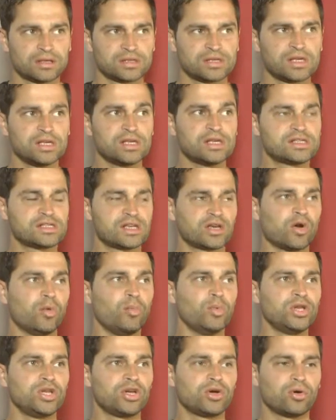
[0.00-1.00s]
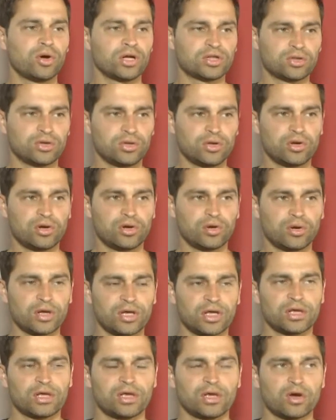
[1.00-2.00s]
Sí, se comunicó a todos los
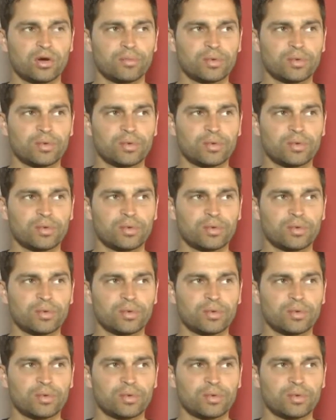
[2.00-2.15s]
eh,